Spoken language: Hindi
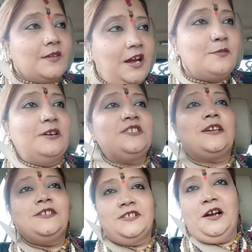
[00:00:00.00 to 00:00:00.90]
हनुमान
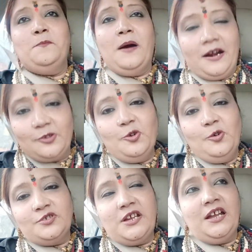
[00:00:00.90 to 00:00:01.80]
चालीसा का पाठ तो
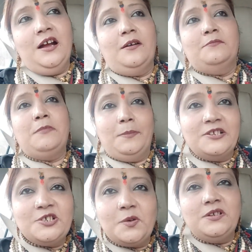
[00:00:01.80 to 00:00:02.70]
हो जाएगा बाबा
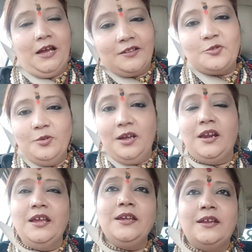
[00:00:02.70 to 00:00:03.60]
जी को याद तो कर
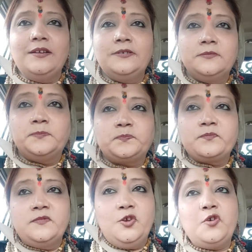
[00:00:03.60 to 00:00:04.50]
लेंगे
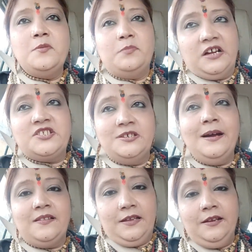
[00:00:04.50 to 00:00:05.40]
ये कोई अच्छी
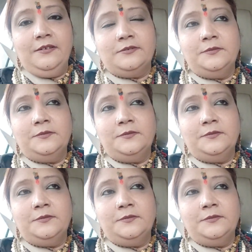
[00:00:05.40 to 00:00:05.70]
बात है ना